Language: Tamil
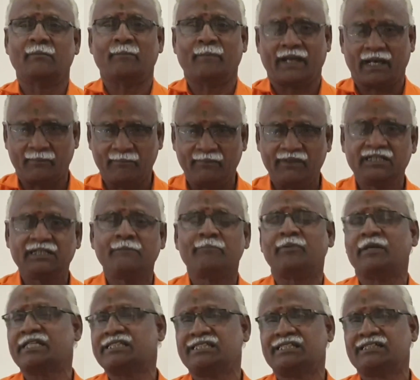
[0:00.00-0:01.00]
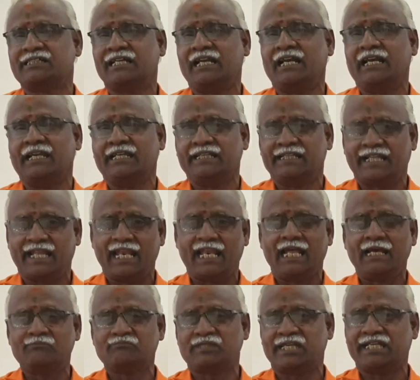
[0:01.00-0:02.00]
மனம் விட்டு பேசுங்கள்
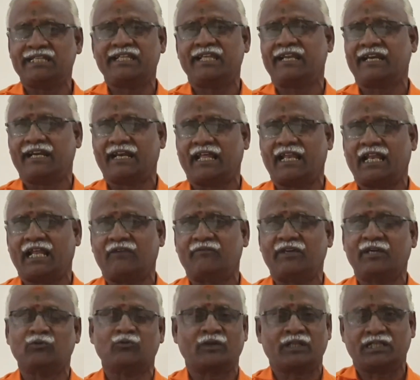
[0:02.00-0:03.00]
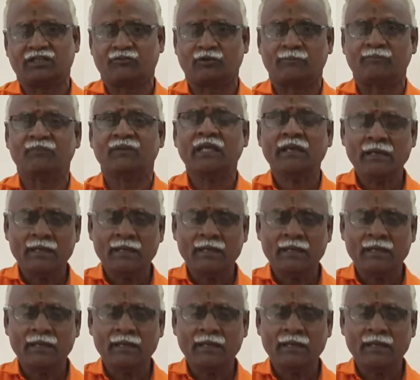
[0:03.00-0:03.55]
இதெல்லாம் செய்தீர்களாலாவே உங்களுக்கு வரும்